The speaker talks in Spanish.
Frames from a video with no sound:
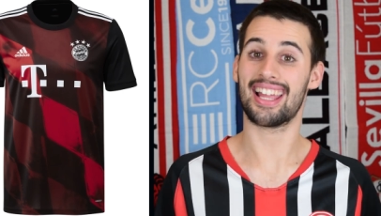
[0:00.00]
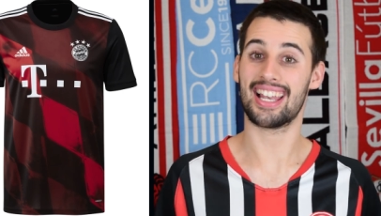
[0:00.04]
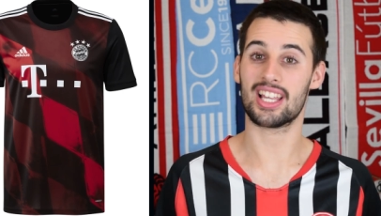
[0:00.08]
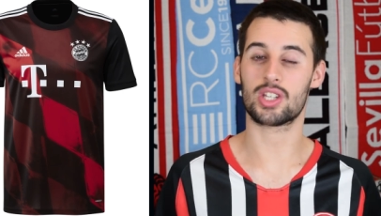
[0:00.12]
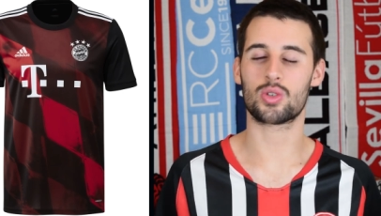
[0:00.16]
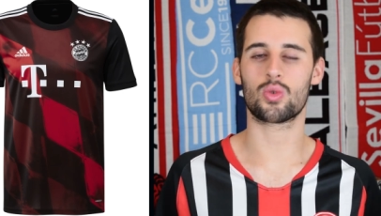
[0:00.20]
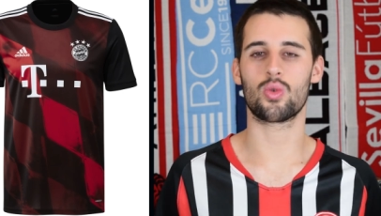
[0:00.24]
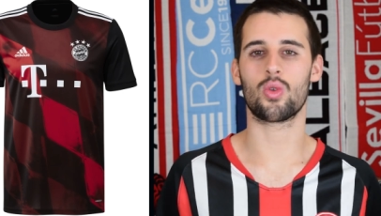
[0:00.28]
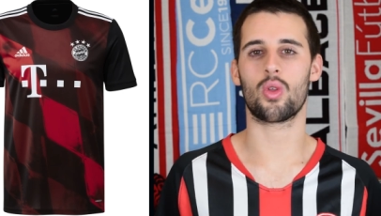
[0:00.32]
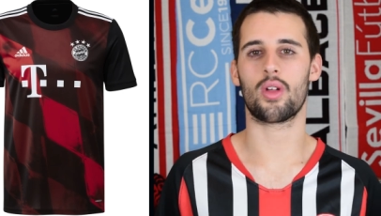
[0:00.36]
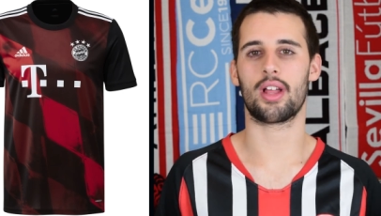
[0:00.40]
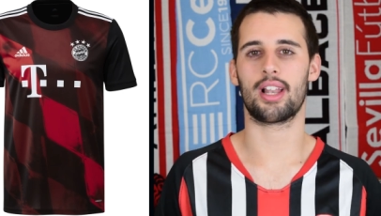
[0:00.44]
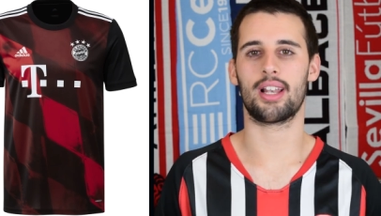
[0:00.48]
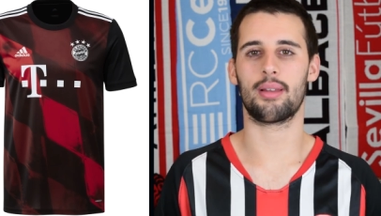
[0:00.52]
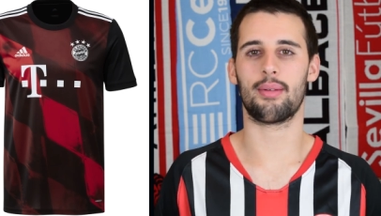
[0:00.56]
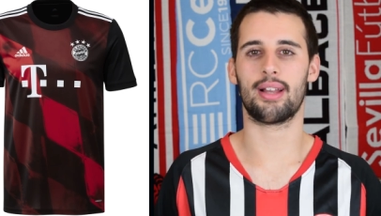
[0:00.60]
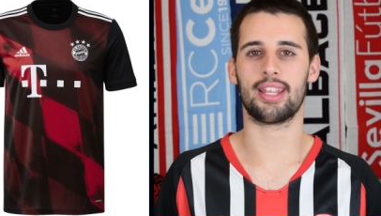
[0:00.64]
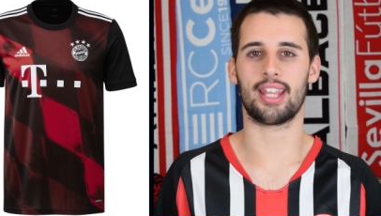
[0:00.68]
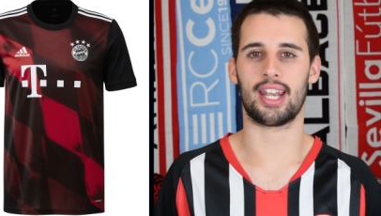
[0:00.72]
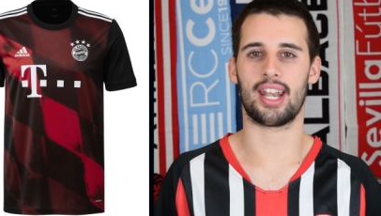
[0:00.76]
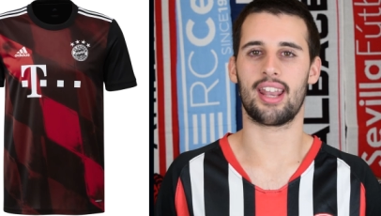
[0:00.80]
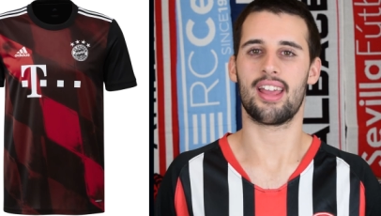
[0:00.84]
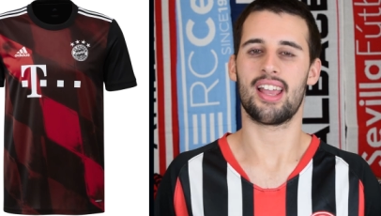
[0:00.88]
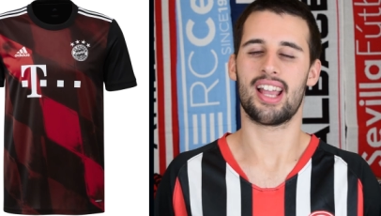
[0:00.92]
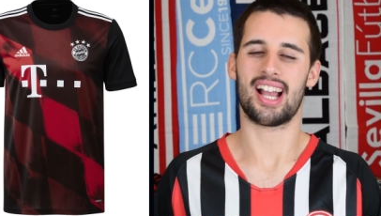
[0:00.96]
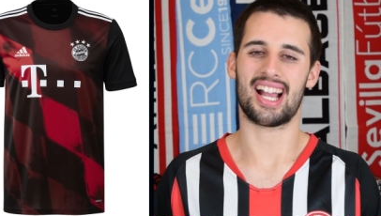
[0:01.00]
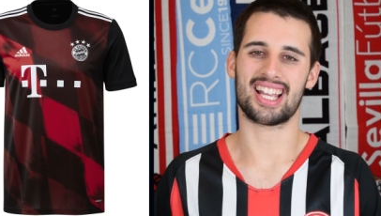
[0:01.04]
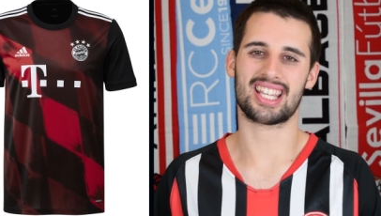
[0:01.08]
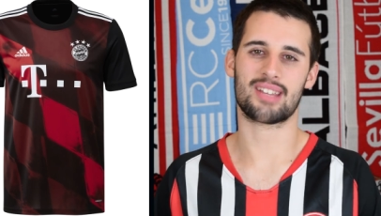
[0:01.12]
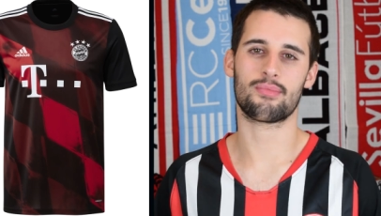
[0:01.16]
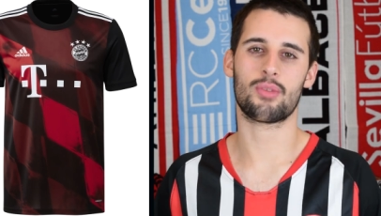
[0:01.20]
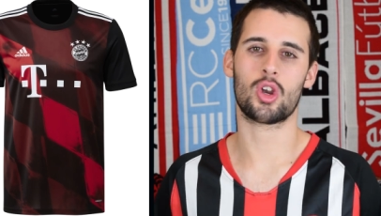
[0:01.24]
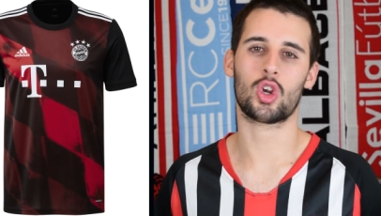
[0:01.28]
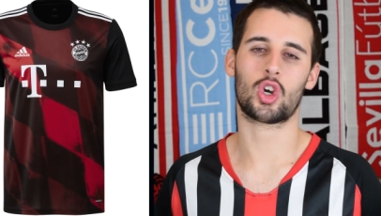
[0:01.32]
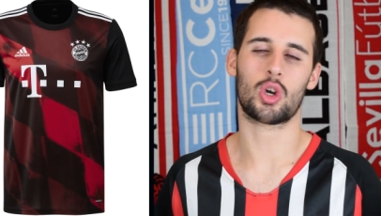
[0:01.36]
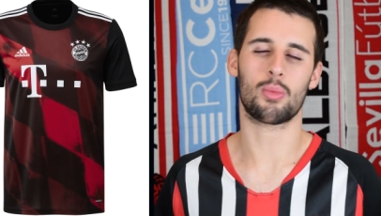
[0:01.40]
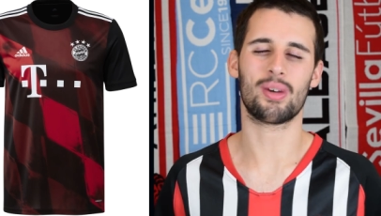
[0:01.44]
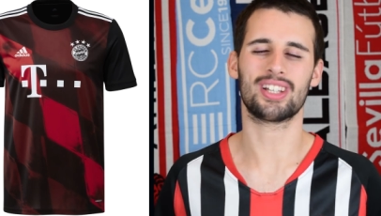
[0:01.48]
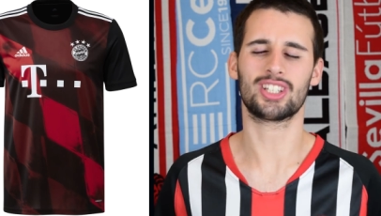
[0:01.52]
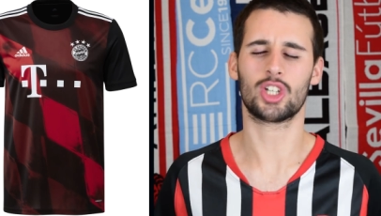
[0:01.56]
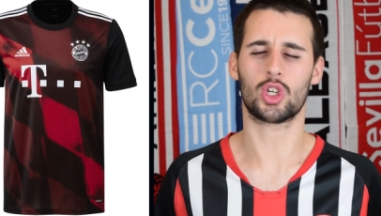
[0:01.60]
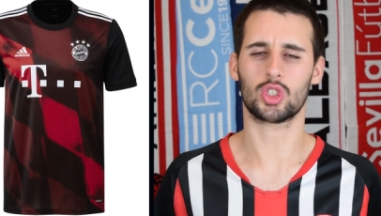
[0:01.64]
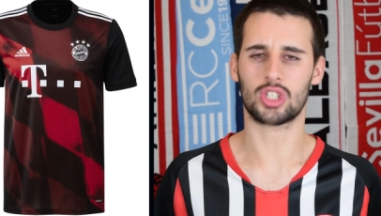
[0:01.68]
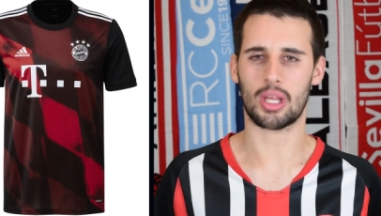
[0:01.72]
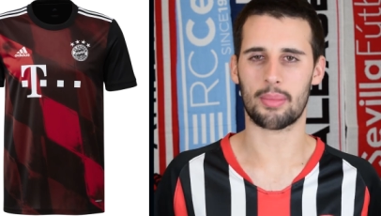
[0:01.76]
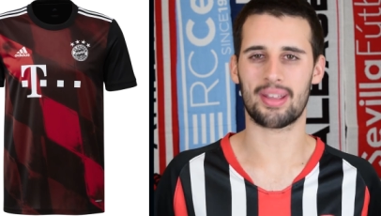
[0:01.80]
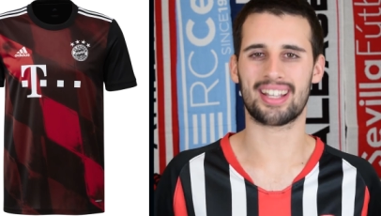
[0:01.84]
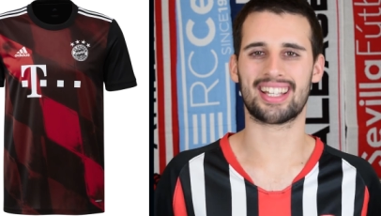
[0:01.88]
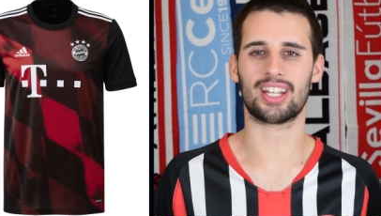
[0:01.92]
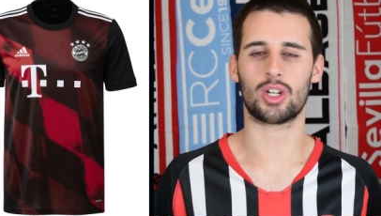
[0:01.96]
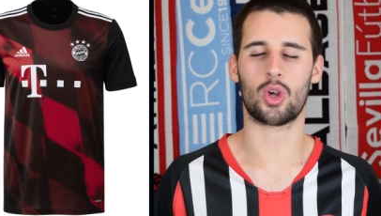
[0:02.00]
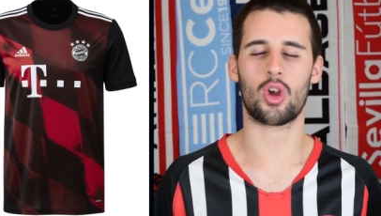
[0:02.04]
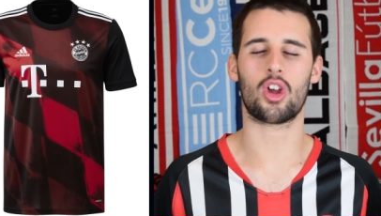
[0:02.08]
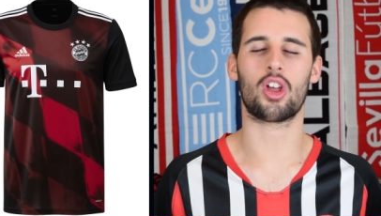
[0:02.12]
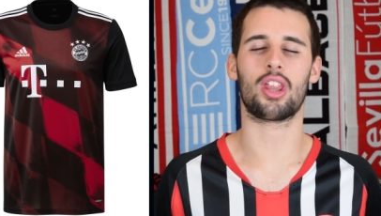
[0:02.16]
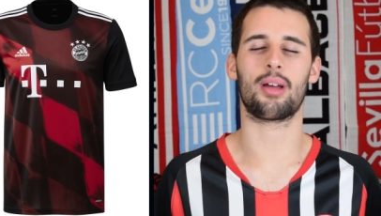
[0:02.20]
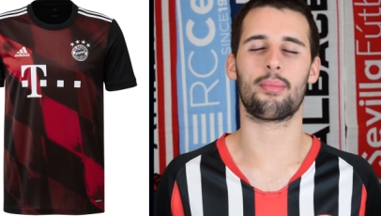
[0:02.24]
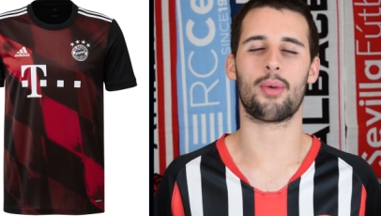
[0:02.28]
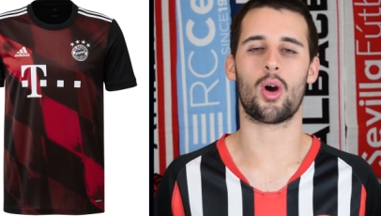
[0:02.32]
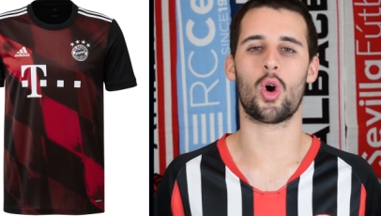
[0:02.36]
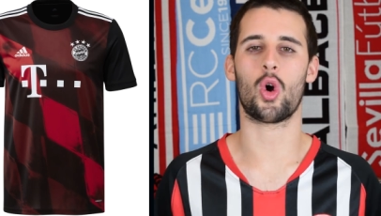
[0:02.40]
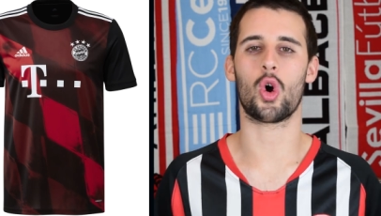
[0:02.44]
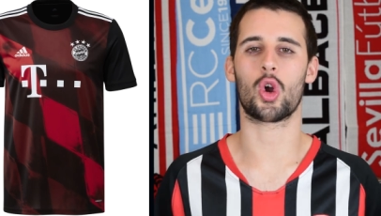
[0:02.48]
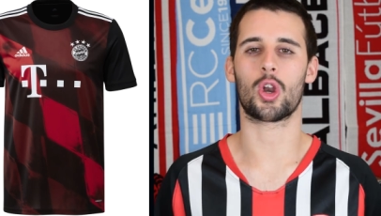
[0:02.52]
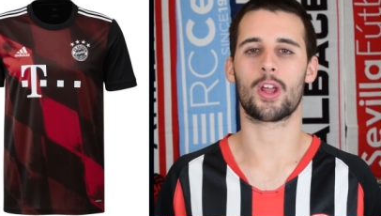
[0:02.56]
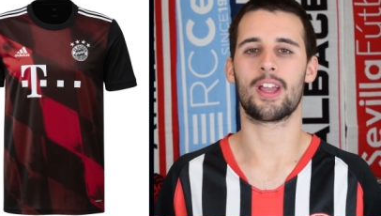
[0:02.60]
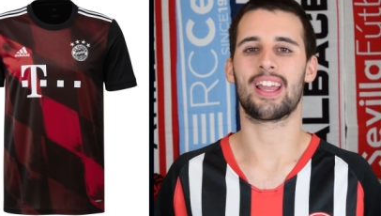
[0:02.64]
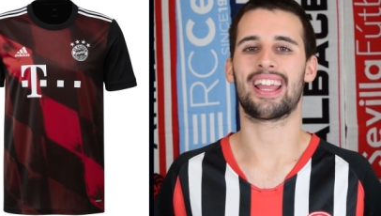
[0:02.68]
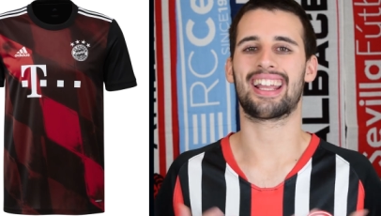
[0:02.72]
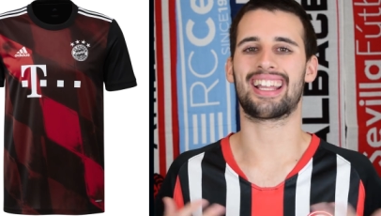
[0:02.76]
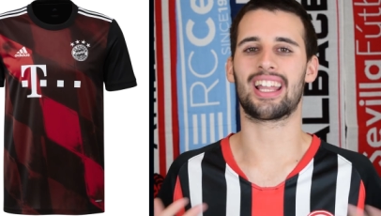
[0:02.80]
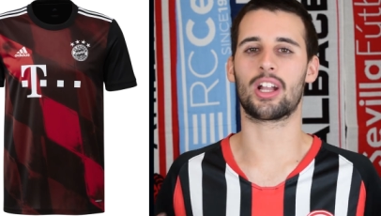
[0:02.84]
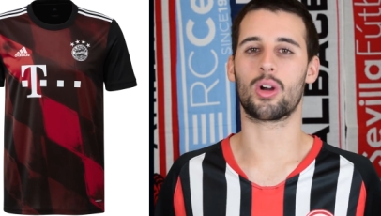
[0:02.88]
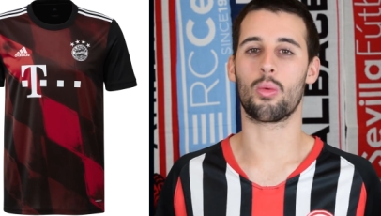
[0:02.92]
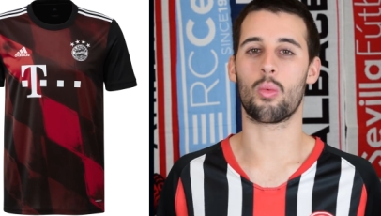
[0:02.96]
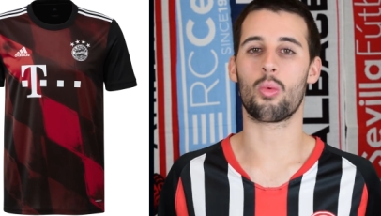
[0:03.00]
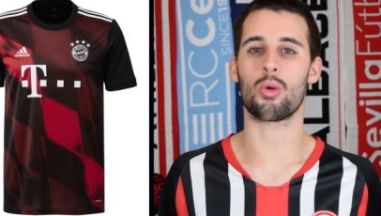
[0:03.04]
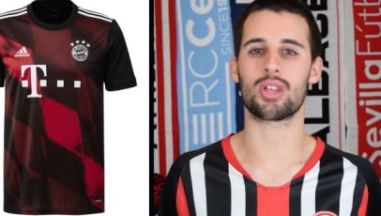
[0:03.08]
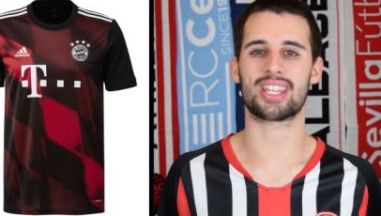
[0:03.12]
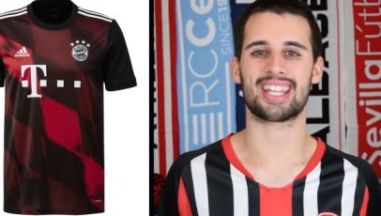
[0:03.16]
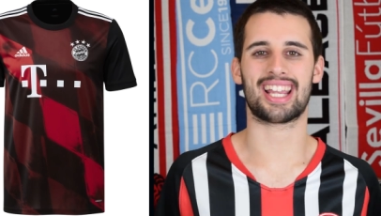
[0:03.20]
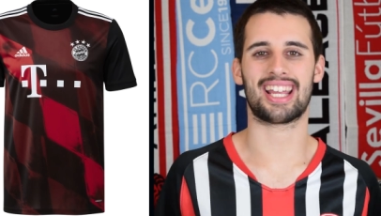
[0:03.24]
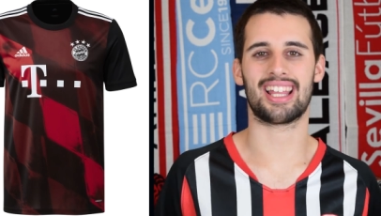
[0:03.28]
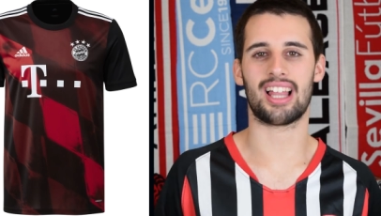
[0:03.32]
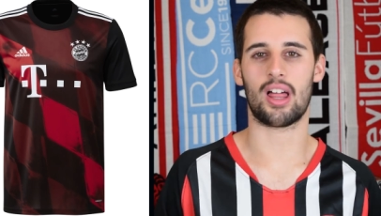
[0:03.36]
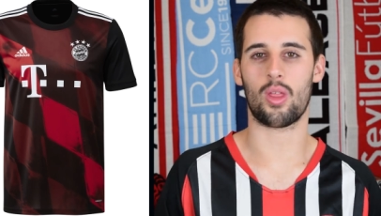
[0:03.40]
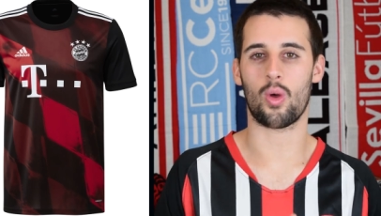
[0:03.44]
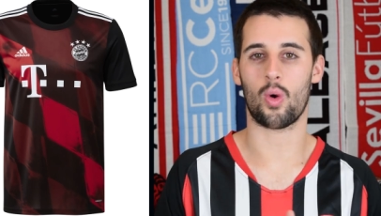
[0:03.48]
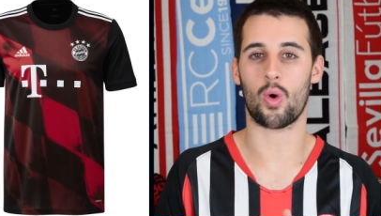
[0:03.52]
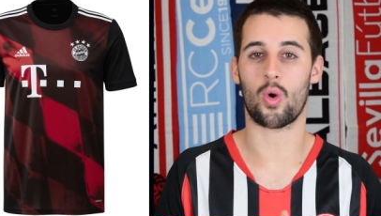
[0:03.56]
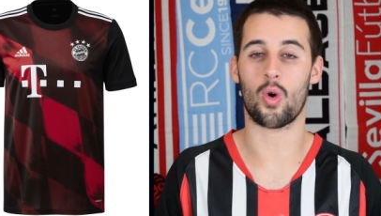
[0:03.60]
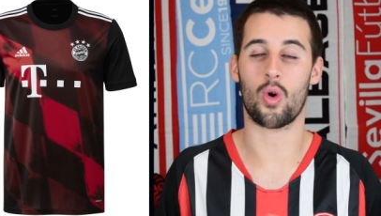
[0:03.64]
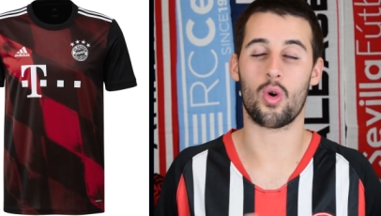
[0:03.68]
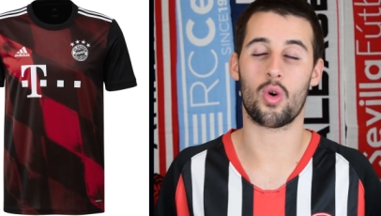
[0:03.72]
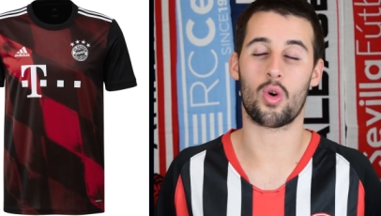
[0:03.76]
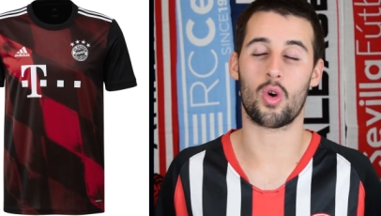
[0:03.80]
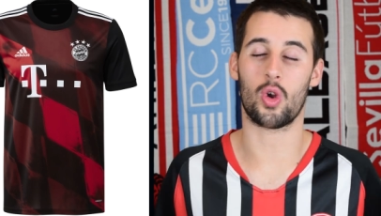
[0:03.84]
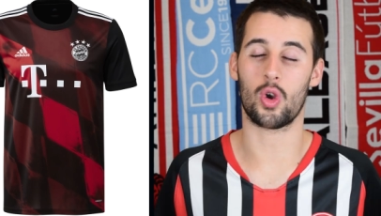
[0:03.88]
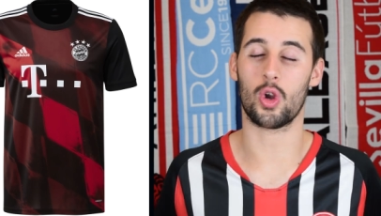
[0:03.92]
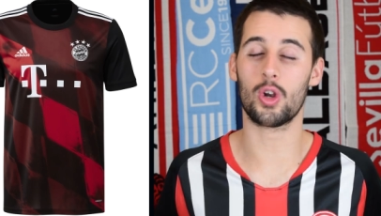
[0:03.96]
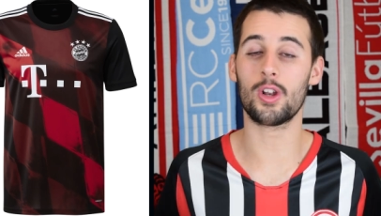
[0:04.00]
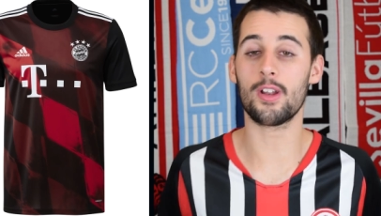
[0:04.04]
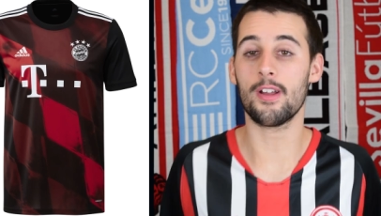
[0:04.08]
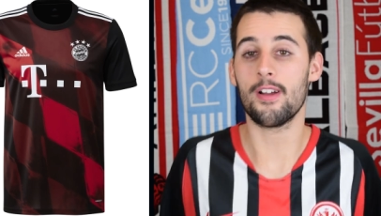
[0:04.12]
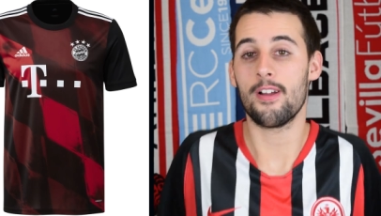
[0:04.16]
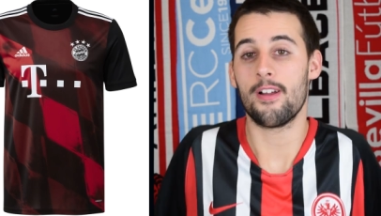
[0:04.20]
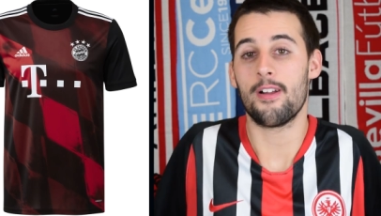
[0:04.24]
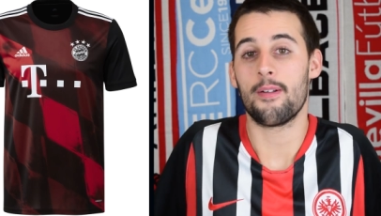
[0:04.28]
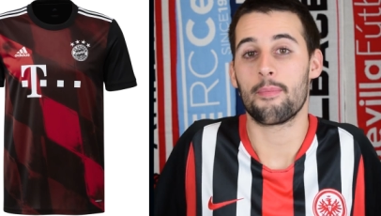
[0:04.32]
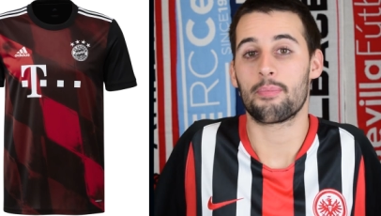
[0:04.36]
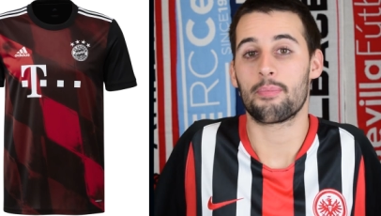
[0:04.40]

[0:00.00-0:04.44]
el escudo del Bayern así monocromático también creo que queda mejor que como hubiese quedado con color,